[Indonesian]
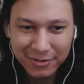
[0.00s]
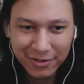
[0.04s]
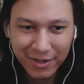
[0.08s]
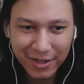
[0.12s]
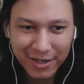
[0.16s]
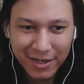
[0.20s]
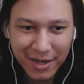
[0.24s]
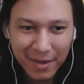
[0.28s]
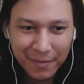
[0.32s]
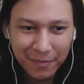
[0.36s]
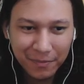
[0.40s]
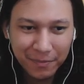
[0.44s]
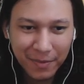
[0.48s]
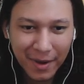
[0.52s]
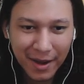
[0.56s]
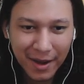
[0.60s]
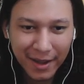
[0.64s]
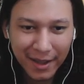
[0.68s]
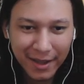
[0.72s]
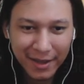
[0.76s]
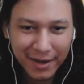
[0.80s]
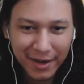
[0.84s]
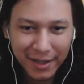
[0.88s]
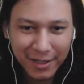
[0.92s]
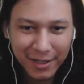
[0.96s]
masukin dia
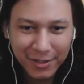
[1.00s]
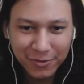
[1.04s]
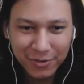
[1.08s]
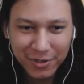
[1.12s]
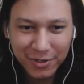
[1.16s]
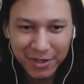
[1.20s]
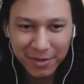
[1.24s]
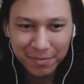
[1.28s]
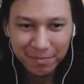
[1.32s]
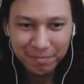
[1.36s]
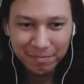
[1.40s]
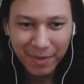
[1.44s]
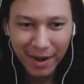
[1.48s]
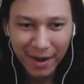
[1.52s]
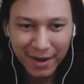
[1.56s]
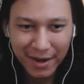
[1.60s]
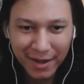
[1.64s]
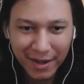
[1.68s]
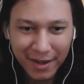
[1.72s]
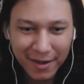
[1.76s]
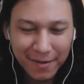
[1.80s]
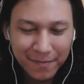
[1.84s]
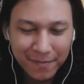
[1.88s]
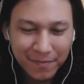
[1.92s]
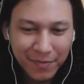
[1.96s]
pakai Reju di depan
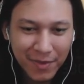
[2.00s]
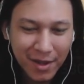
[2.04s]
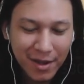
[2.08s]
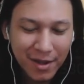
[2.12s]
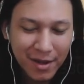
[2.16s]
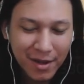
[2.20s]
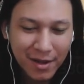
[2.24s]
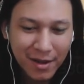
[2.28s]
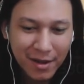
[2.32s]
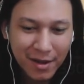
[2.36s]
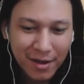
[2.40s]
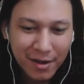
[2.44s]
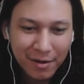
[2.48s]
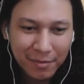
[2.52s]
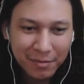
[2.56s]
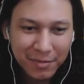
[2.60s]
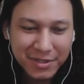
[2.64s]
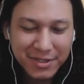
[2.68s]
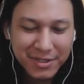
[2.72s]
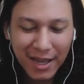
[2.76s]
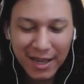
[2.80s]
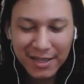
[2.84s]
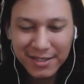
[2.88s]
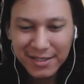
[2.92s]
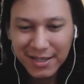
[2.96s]
ya.
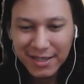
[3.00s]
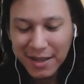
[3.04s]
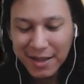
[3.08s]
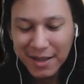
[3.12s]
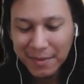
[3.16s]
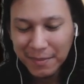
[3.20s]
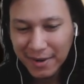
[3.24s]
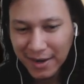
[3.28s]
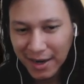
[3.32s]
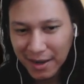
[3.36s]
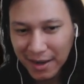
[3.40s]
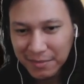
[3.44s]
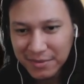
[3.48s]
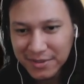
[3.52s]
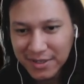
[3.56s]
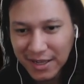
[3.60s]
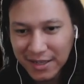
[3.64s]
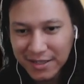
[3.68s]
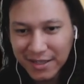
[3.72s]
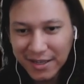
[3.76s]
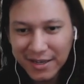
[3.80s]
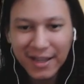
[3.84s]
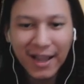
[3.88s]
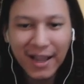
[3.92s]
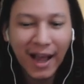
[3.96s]
Bisa aja dia menang, bisa
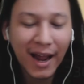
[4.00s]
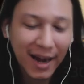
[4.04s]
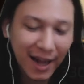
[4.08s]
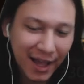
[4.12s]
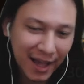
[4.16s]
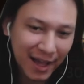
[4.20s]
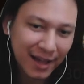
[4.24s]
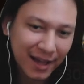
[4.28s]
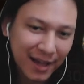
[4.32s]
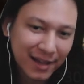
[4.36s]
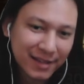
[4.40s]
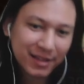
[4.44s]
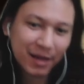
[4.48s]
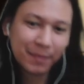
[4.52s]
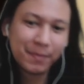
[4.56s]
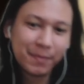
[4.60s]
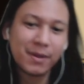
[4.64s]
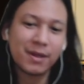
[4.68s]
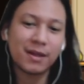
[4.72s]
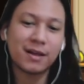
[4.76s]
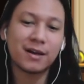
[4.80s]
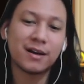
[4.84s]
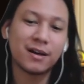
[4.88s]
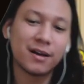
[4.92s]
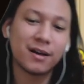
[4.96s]
aja dikalah.
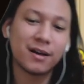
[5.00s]
Tapi